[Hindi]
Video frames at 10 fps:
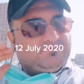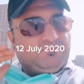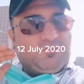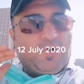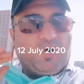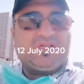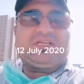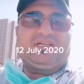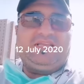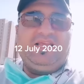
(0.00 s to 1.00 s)
बहुत
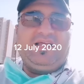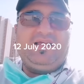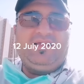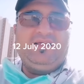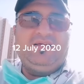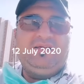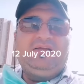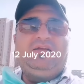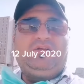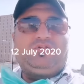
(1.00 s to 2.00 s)
सख्ती है
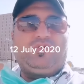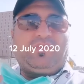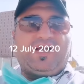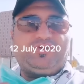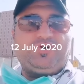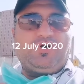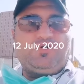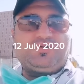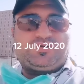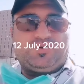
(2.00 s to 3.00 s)
तो भाई जो
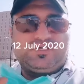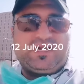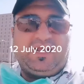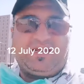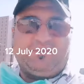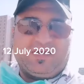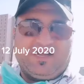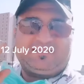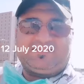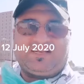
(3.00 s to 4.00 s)
लोग सोच रहे हैं कि
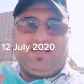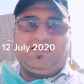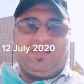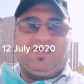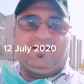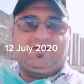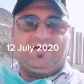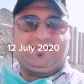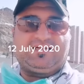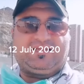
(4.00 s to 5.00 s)
बग़ैर तसरिया के आकर
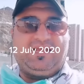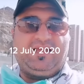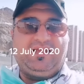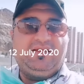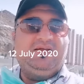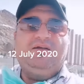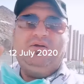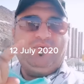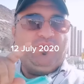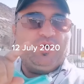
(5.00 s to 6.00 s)
कर सकते हैं
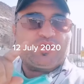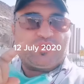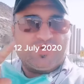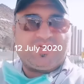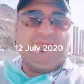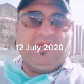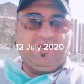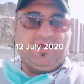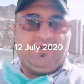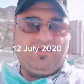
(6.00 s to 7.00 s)
वो सोचें भी
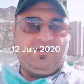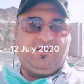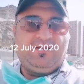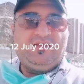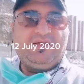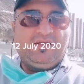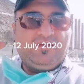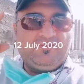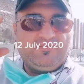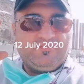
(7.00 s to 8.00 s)
ना
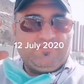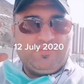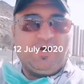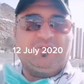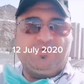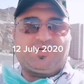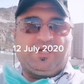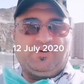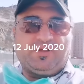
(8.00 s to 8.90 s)
बहुत मुश्किल होगी